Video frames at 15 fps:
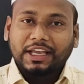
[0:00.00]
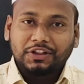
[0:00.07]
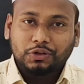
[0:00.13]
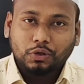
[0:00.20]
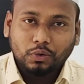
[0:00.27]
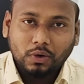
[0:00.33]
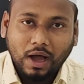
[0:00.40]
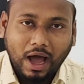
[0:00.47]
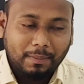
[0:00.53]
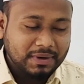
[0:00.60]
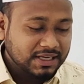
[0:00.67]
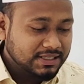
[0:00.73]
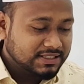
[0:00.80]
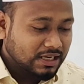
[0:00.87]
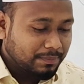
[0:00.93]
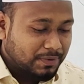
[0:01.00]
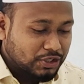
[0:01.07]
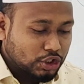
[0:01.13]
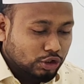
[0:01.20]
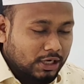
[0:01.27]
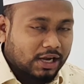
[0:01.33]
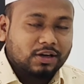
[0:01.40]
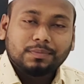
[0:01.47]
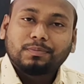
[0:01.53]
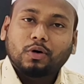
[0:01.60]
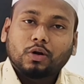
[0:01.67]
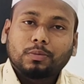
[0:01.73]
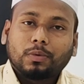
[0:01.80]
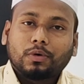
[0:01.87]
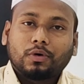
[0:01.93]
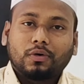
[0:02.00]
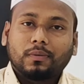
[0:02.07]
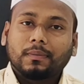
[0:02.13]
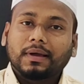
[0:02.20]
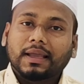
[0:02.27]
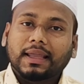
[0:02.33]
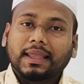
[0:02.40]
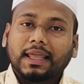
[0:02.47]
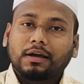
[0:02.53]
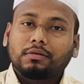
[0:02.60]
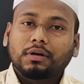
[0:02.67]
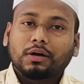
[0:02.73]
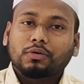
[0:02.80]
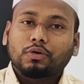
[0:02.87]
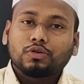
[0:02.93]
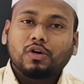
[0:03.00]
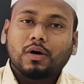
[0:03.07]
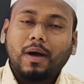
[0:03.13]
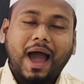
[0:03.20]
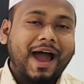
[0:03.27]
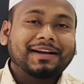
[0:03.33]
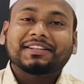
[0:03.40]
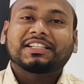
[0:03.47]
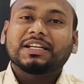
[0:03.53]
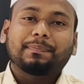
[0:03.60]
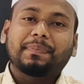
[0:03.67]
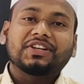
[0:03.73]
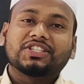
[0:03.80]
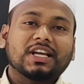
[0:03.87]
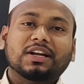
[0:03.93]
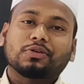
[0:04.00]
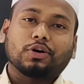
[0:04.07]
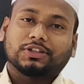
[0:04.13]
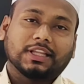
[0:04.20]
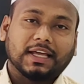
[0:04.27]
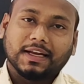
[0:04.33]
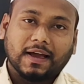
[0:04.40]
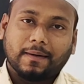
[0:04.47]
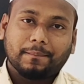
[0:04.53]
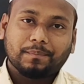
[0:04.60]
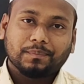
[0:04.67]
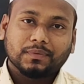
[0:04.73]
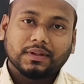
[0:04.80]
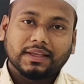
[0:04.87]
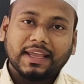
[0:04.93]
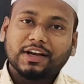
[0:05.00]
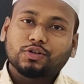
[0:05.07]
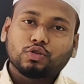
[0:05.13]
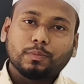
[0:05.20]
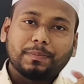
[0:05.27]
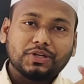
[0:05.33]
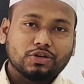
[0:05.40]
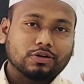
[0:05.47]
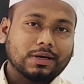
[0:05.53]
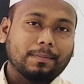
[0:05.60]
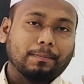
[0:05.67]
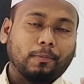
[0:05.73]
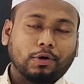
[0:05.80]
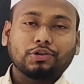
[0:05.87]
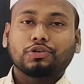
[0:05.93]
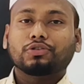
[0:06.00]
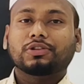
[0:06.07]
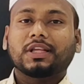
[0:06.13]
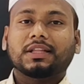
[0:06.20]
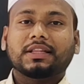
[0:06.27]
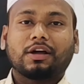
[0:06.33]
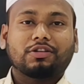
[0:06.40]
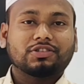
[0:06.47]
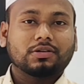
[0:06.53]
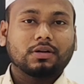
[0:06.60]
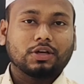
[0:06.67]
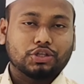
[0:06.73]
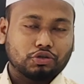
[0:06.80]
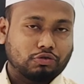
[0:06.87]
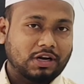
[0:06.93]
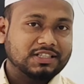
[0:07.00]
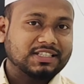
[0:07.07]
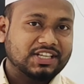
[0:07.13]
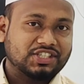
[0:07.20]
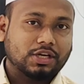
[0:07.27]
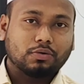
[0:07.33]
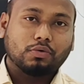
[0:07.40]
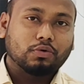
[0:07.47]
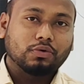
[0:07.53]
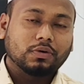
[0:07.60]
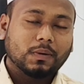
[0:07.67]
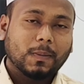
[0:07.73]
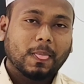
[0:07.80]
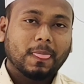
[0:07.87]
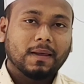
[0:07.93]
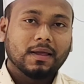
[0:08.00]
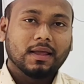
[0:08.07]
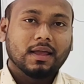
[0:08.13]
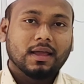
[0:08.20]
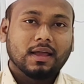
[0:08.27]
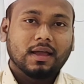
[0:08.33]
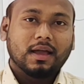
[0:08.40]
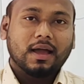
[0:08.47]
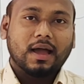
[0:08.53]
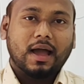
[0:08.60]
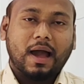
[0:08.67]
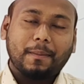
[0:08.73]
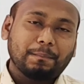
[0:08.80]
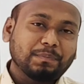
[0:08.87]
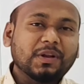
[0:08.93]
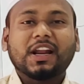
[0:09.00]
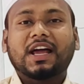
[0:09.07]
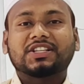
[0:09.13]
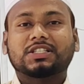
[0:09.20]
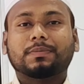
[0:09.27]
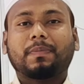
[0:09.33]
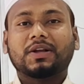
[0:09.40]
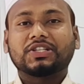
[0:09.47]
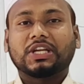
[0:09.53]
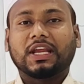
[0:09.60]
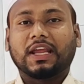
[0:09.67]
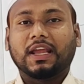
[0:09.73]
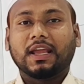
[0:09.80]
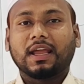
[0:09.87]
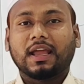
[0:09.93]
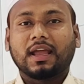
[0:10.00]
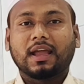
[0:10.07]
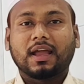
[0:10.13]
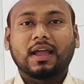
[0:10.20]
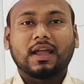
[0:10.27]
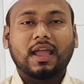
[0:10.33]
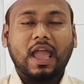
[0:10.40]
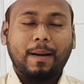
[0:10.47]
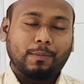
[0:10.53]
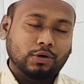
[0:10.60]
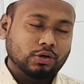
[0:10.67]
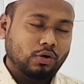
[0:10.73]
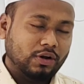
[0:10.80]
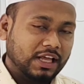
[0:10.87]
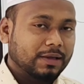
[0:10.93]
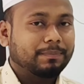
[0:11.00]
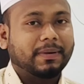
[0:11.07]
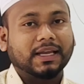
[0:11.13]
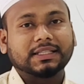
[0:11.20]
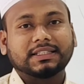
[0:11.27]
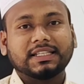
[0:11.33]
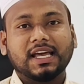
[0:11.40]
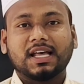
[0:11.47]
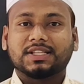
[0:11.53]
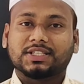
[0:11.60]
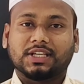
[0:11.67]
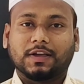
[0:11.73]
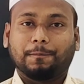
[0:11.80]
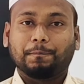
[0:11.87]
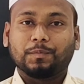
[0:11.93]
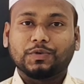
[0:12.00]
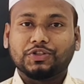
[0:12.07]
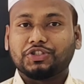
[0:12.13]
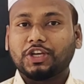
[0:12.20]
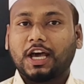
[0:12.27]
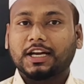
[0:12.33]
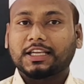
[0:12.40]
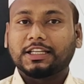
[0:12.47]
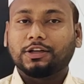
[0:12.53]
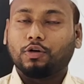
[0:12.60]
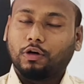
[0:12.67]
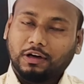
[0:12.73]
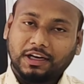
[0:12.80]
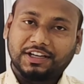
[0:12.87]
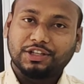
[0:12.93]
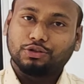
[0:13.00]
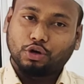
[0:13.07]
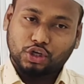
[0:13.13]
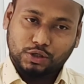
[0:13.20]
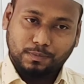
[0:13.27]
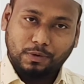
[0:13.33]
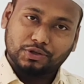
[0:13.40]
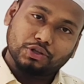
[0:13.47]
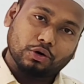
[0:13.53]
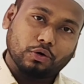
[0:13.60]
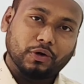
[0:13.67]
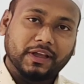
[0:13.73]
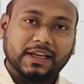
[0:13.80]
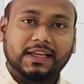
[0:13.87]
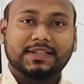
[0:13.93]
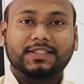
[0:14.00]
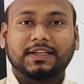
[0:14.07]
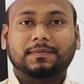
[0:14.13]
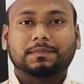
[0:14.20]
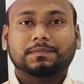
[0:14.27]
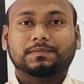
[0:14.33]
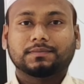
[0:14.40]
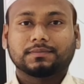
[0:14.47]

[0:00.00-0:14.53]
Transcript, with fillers: কিন্তু আমি যে বিষয়গুলো এখন বলবো এগুলো কোনো আর্টিফিশিয়াল কথা না একটু বিষয়টা মনোযোগ দিয়ে দেওয়ার শোনার চেষ্টা করুন আপনার আশেপাশে এমনও অনেক ব্যক্তি আছে যার কিনা অলরেডি দশ বছর হয়ে গেছে